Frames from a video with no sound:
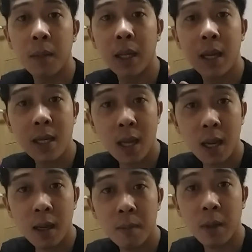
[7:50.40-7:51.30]

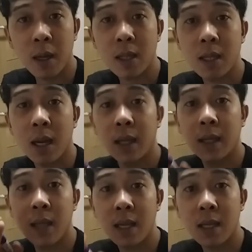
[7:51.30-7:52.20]
magdasal para sa
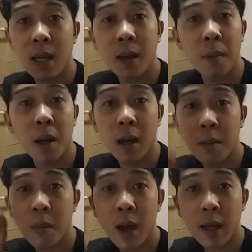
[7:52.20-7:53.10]
kaligtasan ng mga
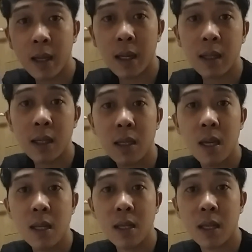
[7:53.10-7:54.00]
kababayan natin
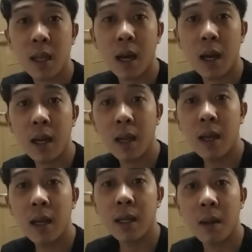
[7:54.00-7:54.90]
dyan sa Taal
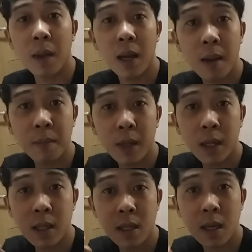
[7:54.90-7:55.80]
na
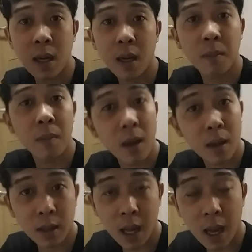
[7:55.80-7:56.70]
malapit sa
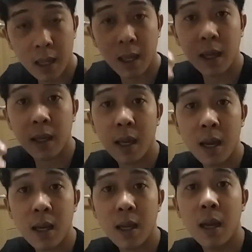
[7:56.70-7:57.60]
Taal
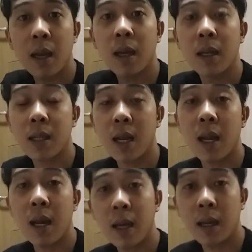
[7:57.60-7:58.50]
area.
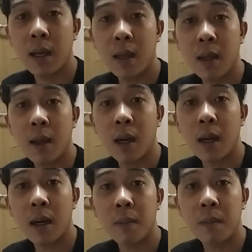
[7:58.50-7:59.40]
Sana'y
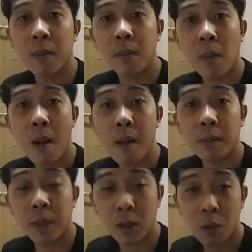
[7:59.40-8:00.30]
uh,
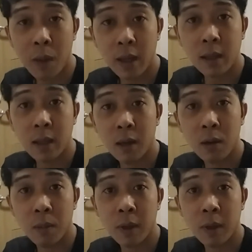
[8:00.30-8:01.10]
patnubayan kayo